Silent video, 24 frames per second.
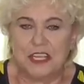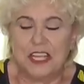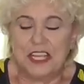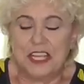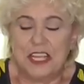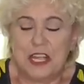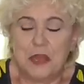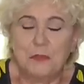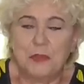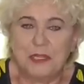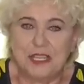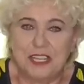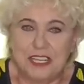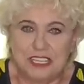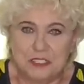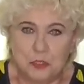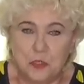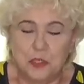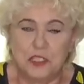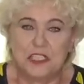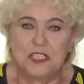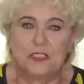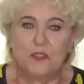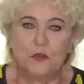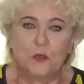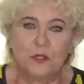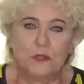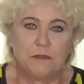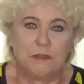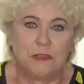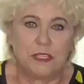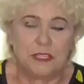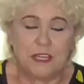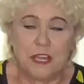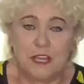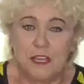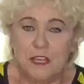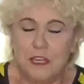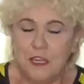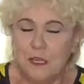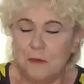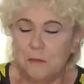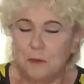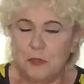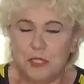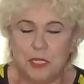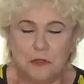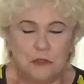я была очень удивлена,
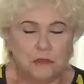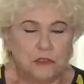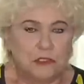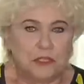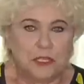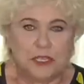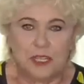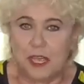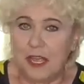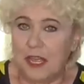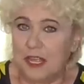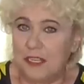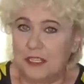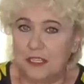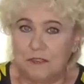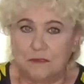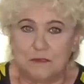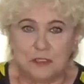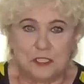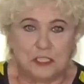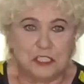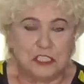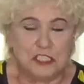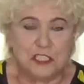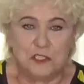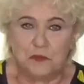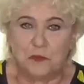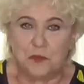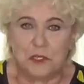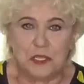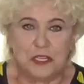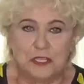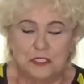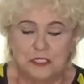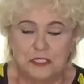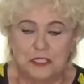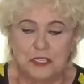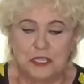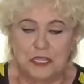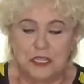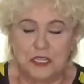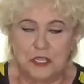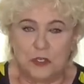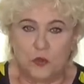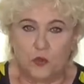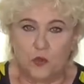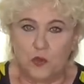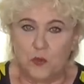потому что я этого ничего не
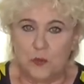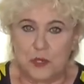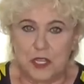контролирую.